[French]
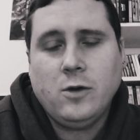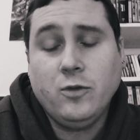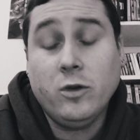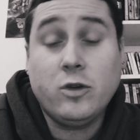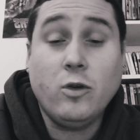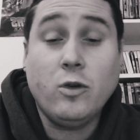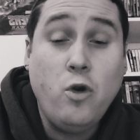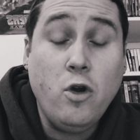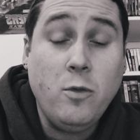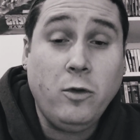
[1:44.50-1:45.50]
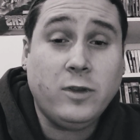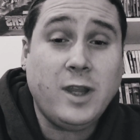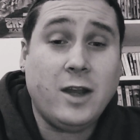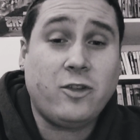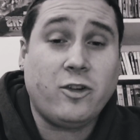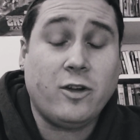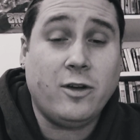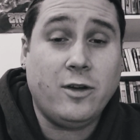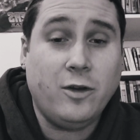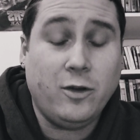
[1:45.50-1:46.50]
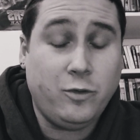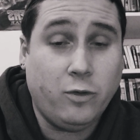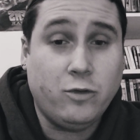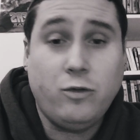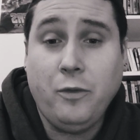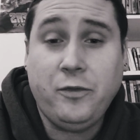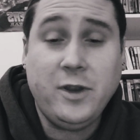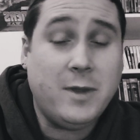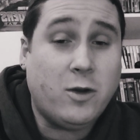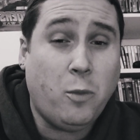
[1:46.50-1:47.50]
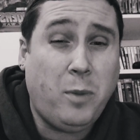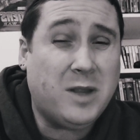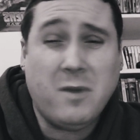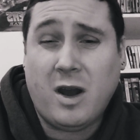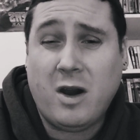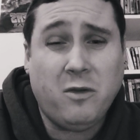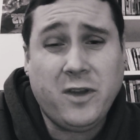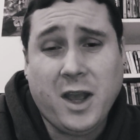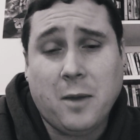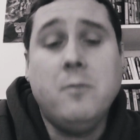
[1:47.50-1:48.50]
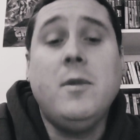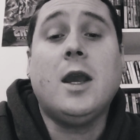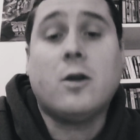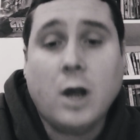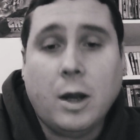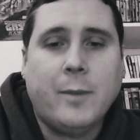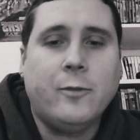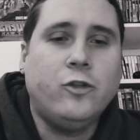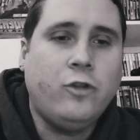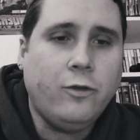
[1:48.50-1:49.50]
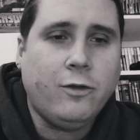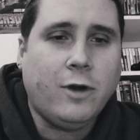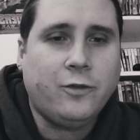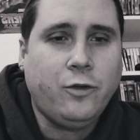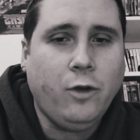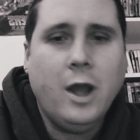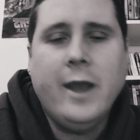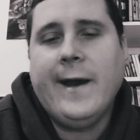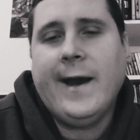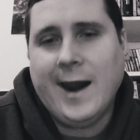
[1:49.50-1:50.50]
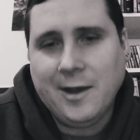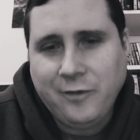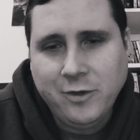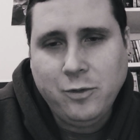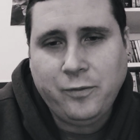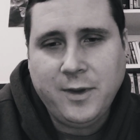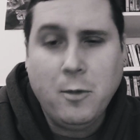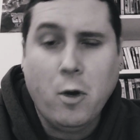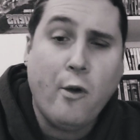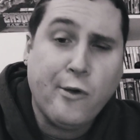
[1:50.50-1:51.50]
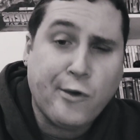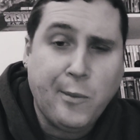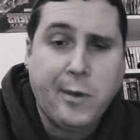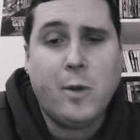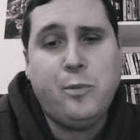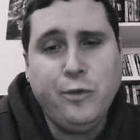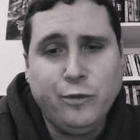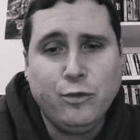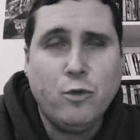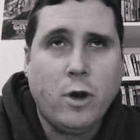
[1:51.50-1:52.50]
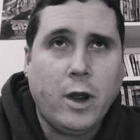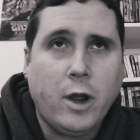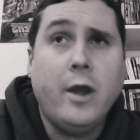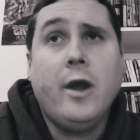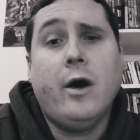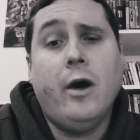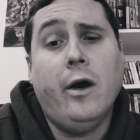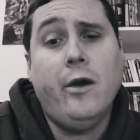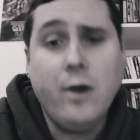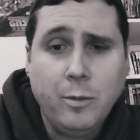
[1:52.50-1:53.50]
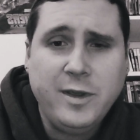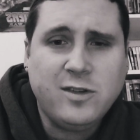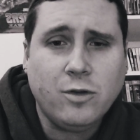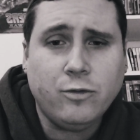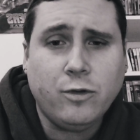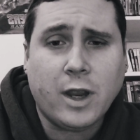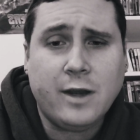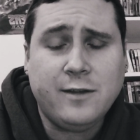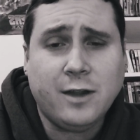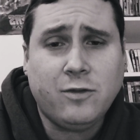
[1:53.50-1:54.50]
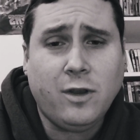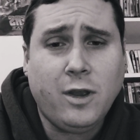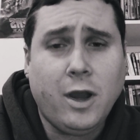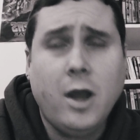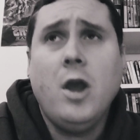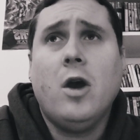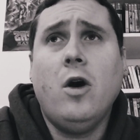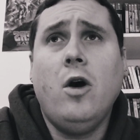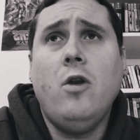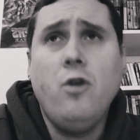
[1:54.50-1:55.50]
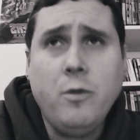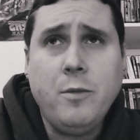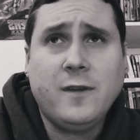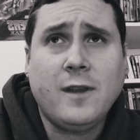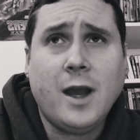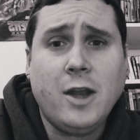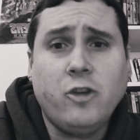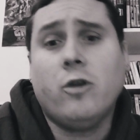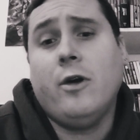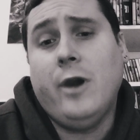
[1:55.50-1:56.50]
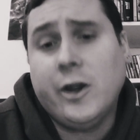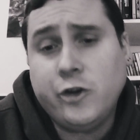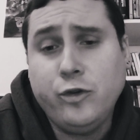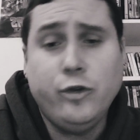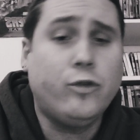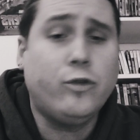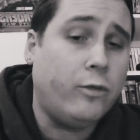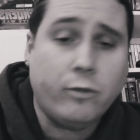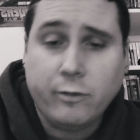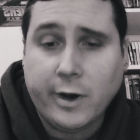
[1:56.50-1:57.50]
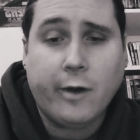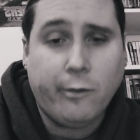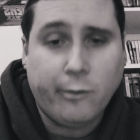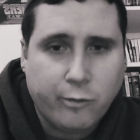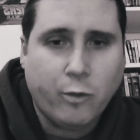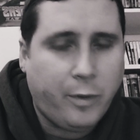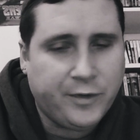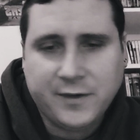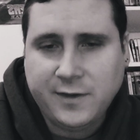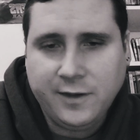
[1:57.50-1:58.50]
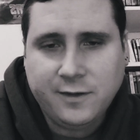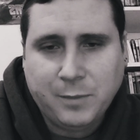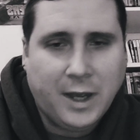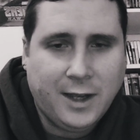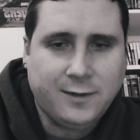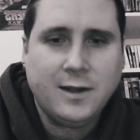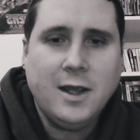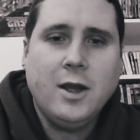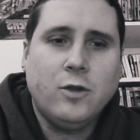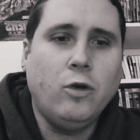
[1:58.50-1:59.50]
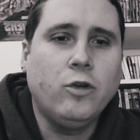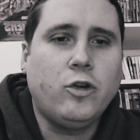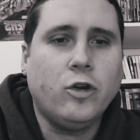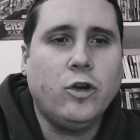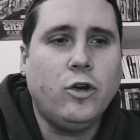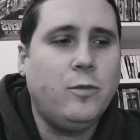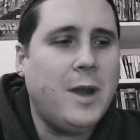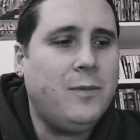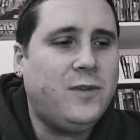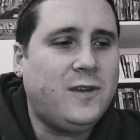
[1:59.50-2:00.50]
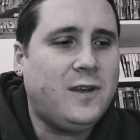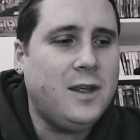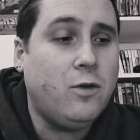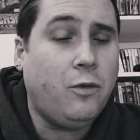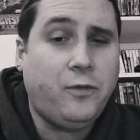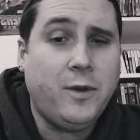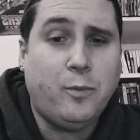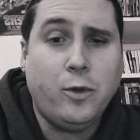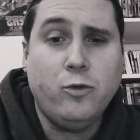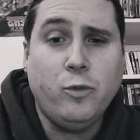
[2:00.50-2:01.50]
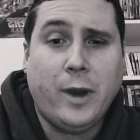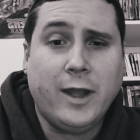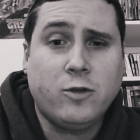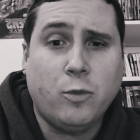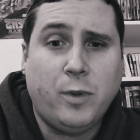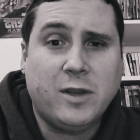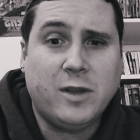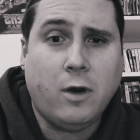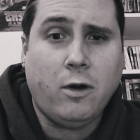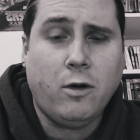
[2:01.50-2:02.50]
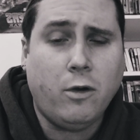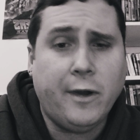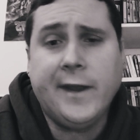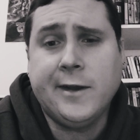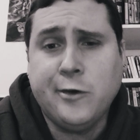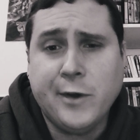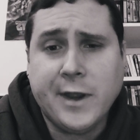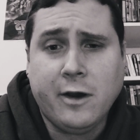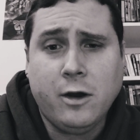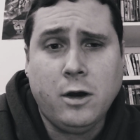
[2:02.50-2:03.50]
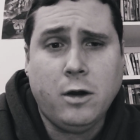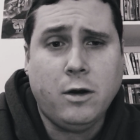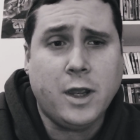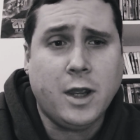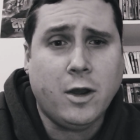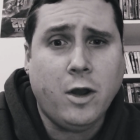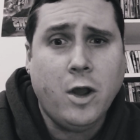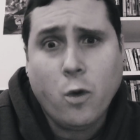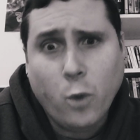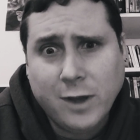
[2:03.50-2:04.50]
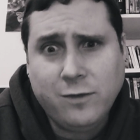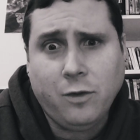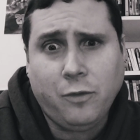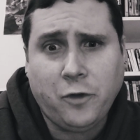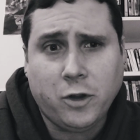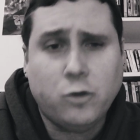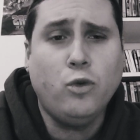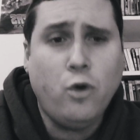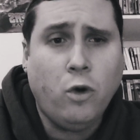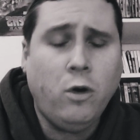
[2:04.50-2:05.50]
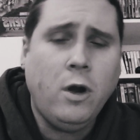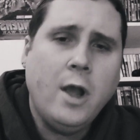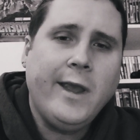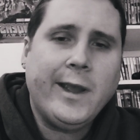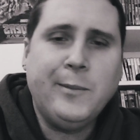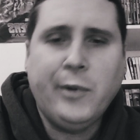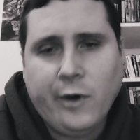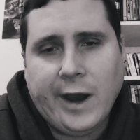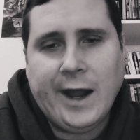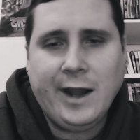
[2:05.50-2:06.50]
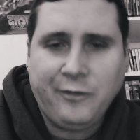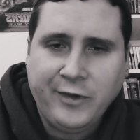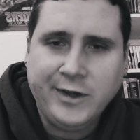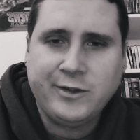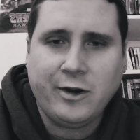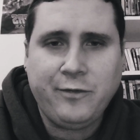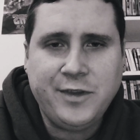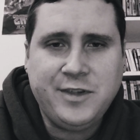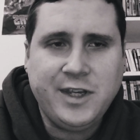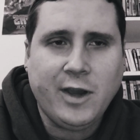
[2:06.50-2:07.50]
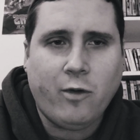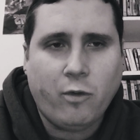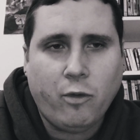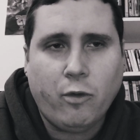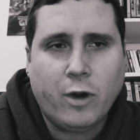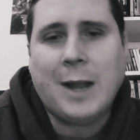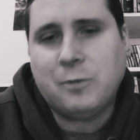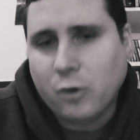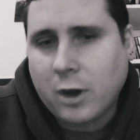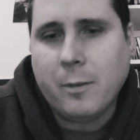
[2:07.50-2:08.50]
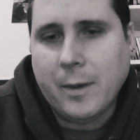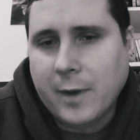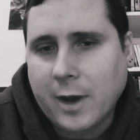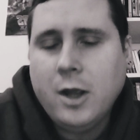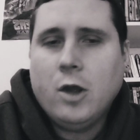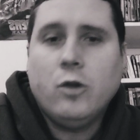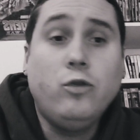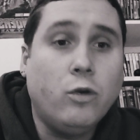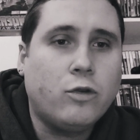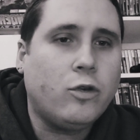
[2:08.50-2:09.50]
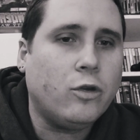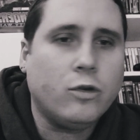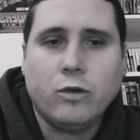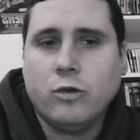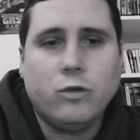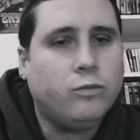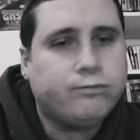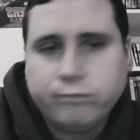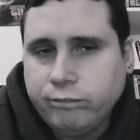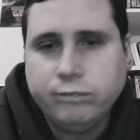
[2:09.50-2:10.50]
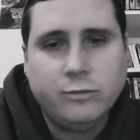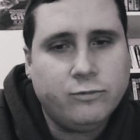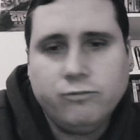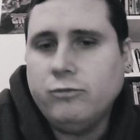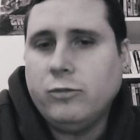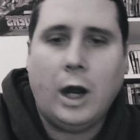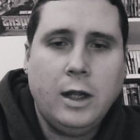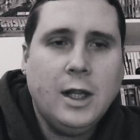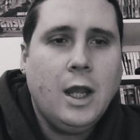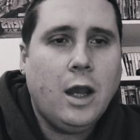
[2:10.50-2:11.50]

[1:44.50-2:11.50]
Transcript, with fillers: donc le montage, euh, donc le film est complètement à l'envers, mais quand même, je vous rassure, à la fin du film, on comprend plus ou moins euh, l'ambition du réalisateur, euh, le message, euh, la chute, on, voilà, on comprend ce qui se passe. Donc même si le film peut nous paraître complètement incohérent et what the fuck tout le long, bon, à la fin, j'ai envie de dire, on capte quand même. Hein. Donc voilà.